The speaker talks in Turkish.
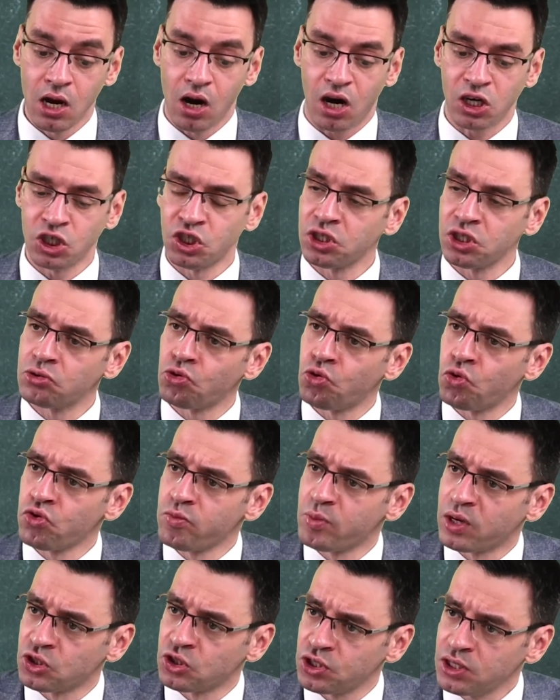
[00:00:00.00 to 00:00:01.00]
aşırı
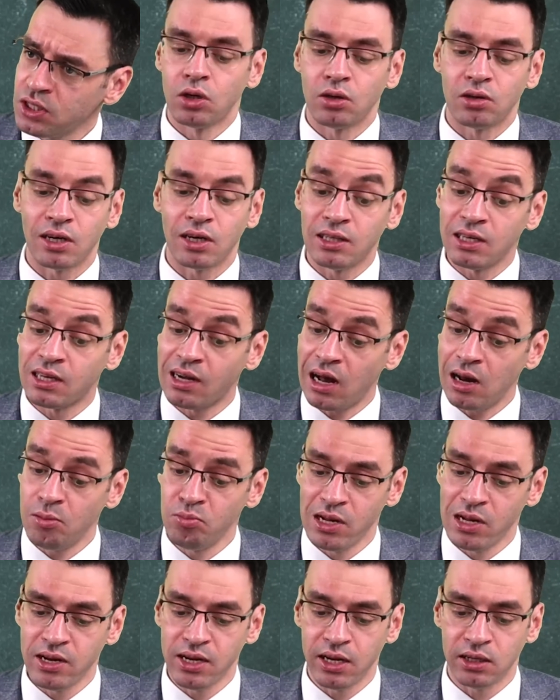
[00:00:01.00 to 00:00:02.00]
korumacı, radikal
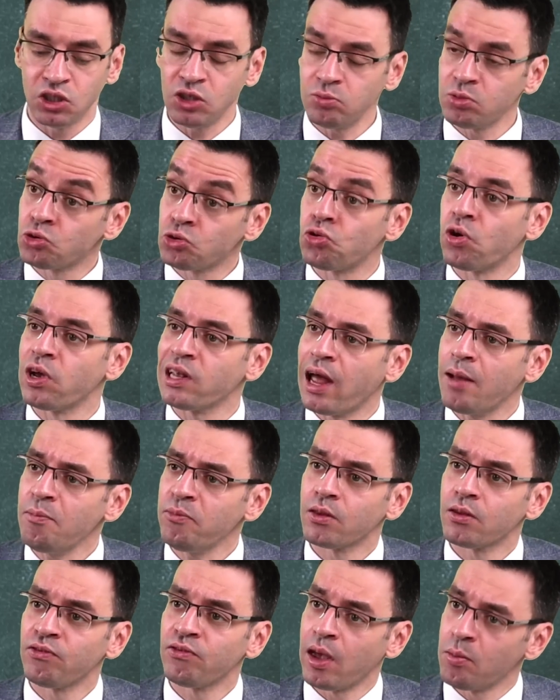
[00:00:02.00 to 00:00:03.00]
milliyetçi bir söylem
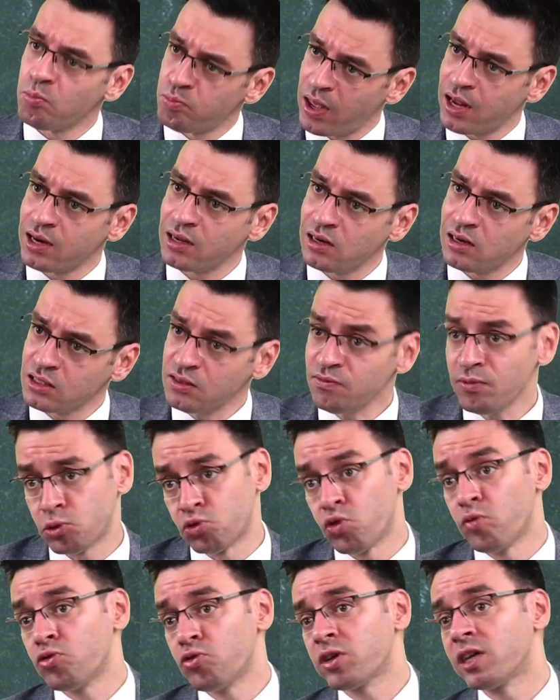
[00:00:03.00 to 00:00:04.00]
ve emperyalizm ve
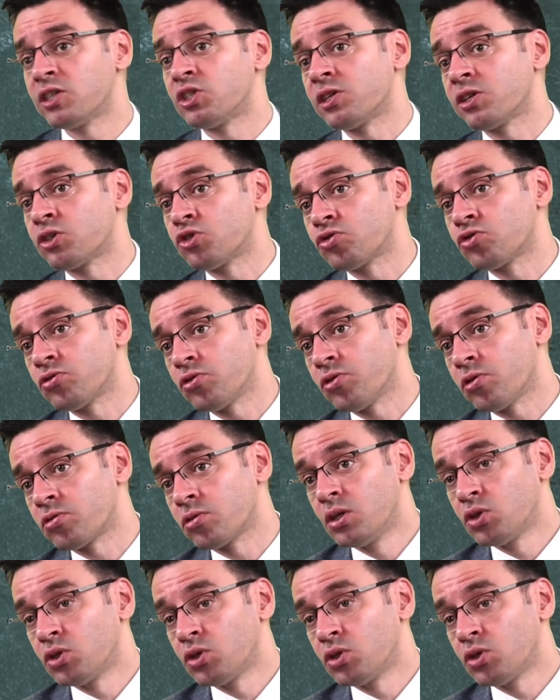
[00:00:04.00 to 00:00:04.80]
sömürgecilik çıkıyor.